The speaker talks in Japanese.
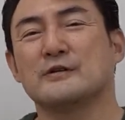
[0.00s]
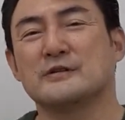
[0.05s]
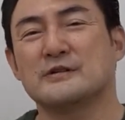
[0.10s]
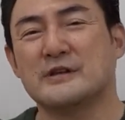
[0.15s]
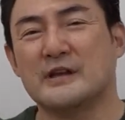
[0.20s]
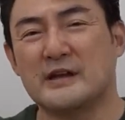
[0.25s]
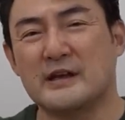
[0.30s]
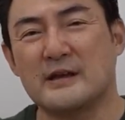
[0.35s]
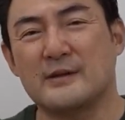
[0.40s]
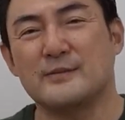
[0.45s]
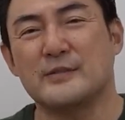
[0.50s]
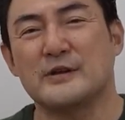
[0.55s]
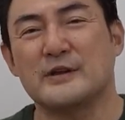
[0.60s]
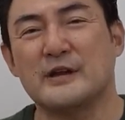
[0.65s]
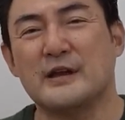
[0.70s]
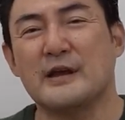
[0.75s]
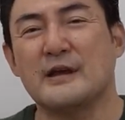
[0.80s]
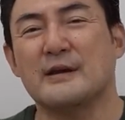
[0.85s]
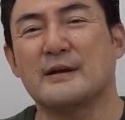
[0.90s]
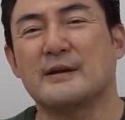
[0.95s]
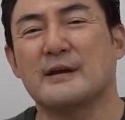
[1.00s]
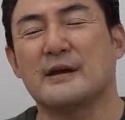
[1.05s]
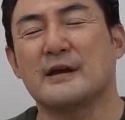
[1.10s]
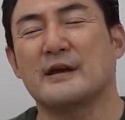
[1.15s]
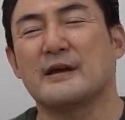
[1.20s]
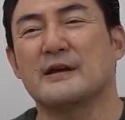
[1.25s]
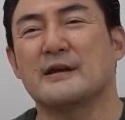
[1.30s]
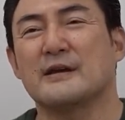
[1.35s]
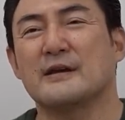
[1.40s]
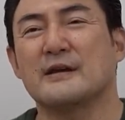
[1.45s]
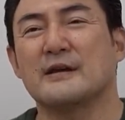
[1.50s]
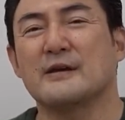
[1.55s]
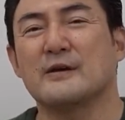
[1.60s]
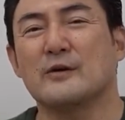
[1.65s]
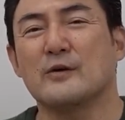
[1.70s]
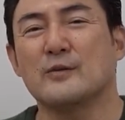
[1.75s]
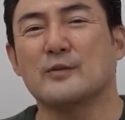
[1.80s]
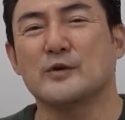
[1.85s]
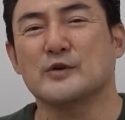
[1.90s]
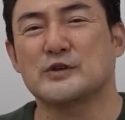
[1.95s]
テレビで、えー、
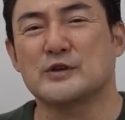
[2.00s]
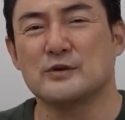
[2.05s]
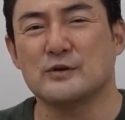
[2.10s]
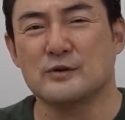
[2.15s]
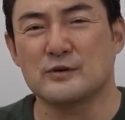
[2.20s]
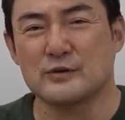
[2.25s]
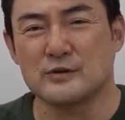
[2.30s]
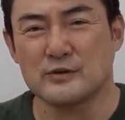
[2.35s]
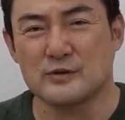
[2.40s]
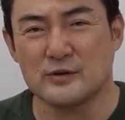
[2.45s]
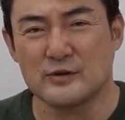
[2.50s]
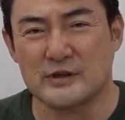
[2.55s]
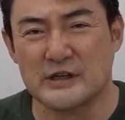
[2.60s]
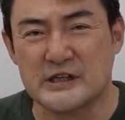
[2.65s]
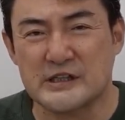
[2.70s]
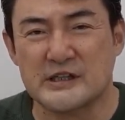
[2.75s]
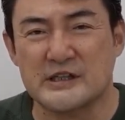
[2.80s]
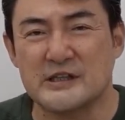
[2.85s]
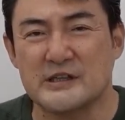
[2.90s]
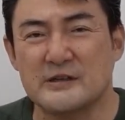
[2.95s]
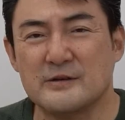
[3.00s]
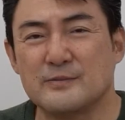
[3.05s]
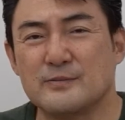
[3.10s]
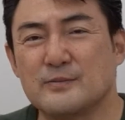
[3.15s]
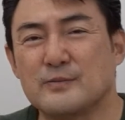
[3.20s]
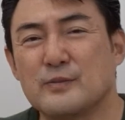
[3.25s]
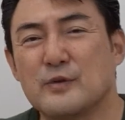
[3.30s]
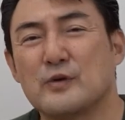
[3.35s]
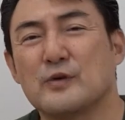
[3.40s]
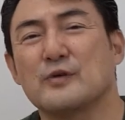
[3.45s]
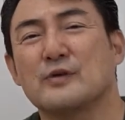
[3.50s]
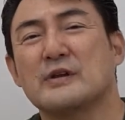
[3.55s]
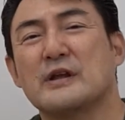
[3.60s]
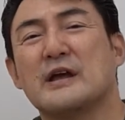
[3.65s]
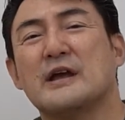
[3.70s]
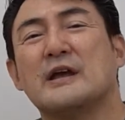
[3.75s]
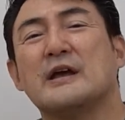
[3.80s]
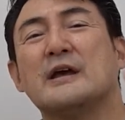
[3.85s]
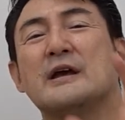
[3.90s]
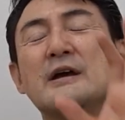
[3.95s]
面白くこなし一方
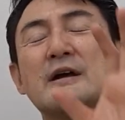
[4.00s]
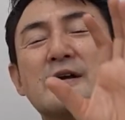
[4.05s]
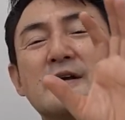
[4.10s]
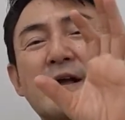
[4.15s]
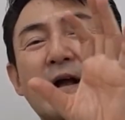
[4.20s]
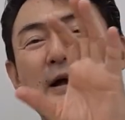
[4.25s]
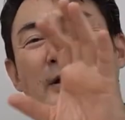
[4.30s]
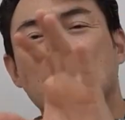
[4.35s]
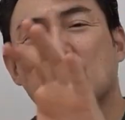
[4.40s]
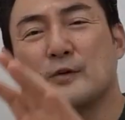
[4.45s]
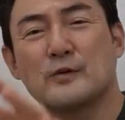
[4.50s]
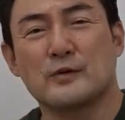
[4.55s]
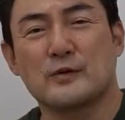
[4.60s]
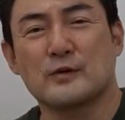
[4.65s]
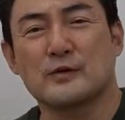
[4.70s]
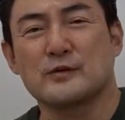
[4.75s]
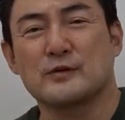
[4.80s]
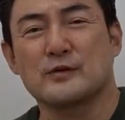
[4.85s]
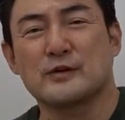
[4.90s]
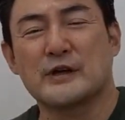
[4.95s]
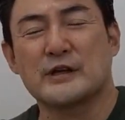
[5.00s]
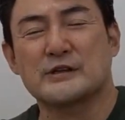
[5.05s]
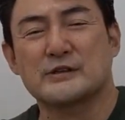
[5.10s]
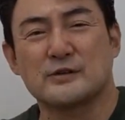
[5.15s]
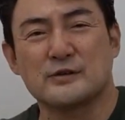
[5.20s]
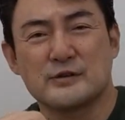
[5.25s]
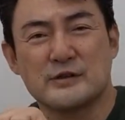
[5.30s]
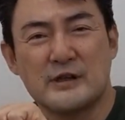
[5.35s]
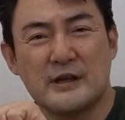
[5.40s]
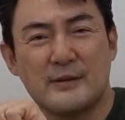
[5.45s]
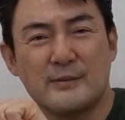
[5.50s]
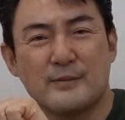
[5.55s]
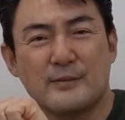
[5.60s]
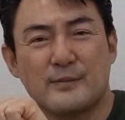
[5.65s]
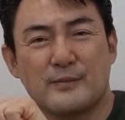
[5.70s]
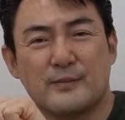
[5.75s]
で歌謡曲の歌手として、